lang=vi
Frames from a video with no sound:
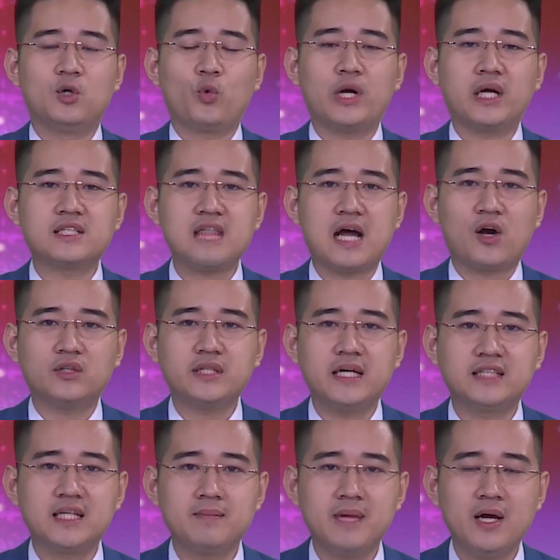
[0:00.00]
Quý khán giả có thể
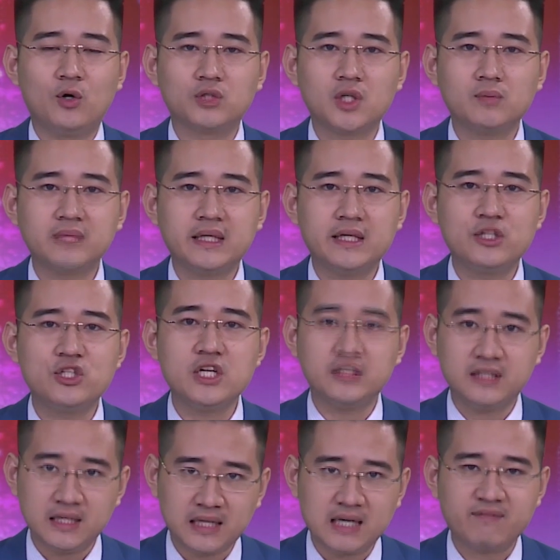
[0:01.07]
tìm hiểu thông tin chi
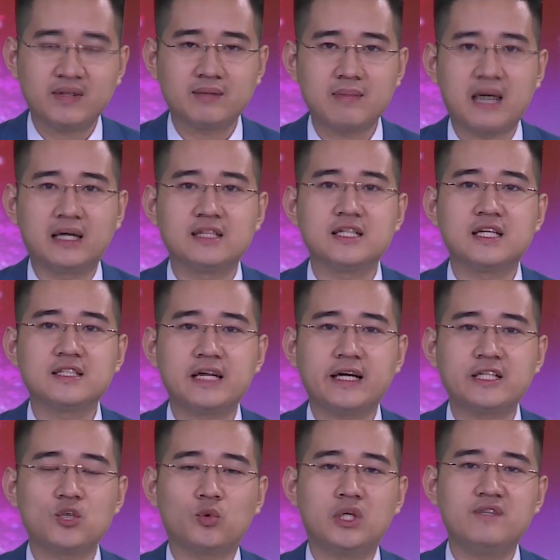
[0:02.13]
tiết các văn bản chính sách
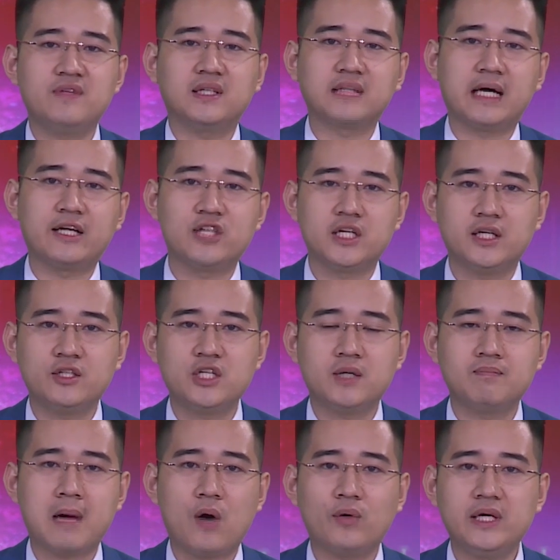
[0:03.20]
trong lĩnh vực tài chính
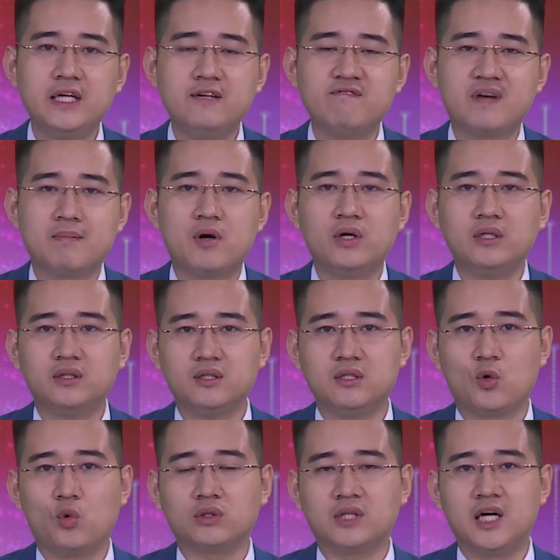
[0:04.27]
trên báo in và báo điện tử
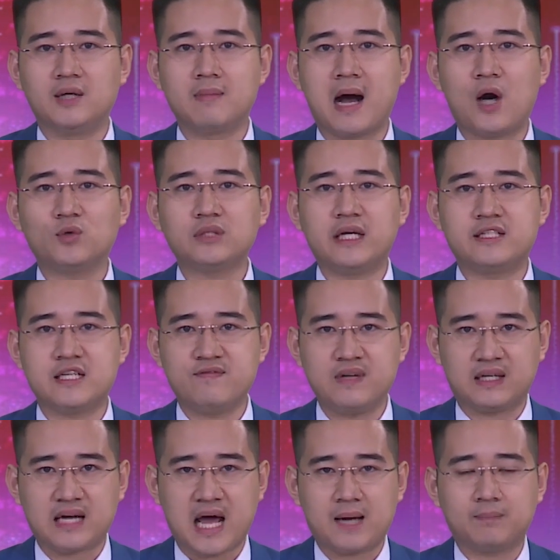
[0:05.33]
của Thời báo Tài chính Việt
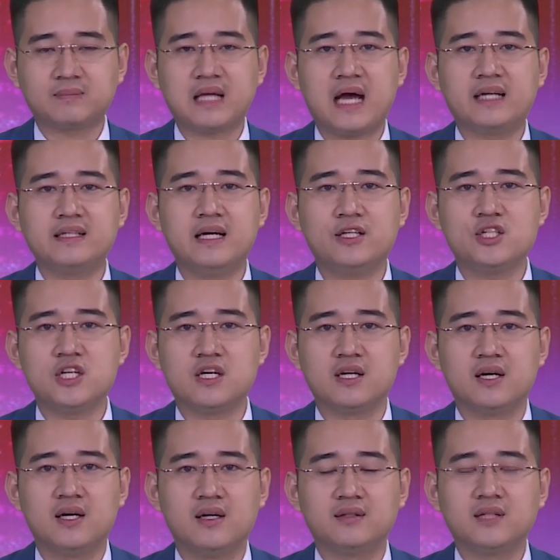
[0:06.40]
Nam tại địa chỉ
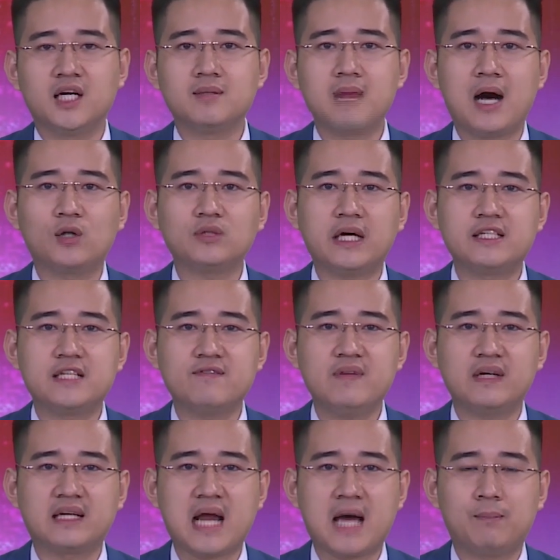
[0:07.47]
thời báo tài chính
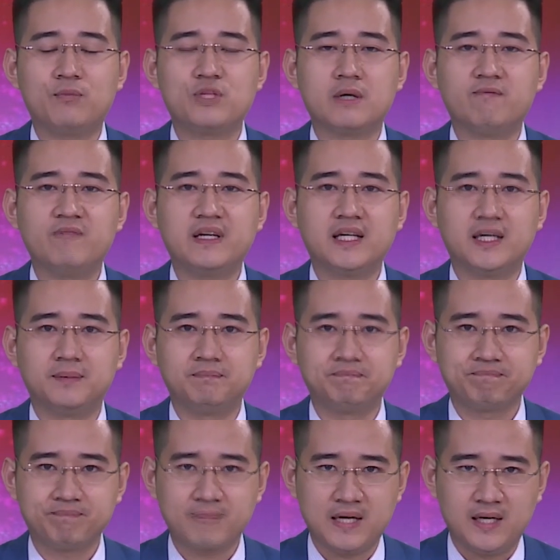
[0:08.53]
việt nam vn.
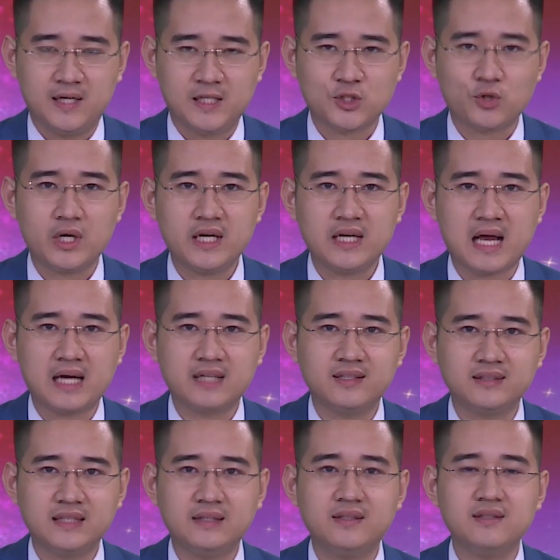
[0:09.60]
Sau đây là
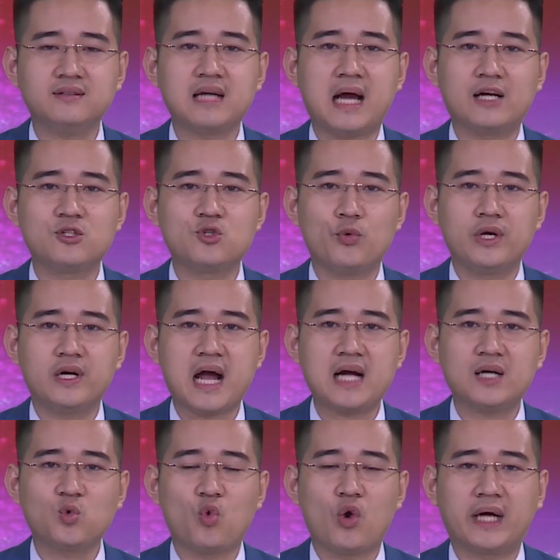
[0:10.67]
những tin tức đáng chú ý khác
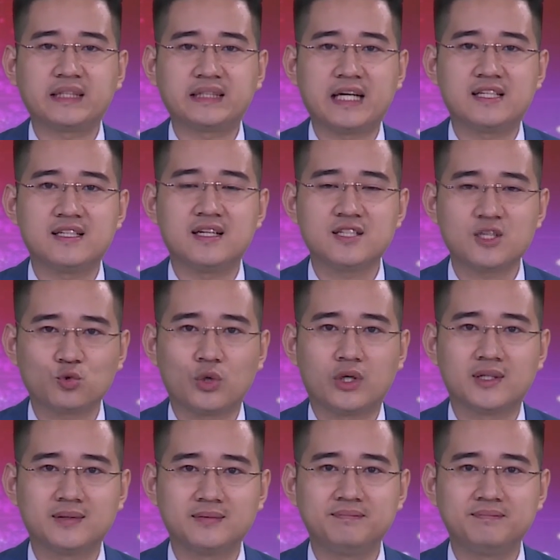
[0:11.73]
của ngành tài chính trong tuần.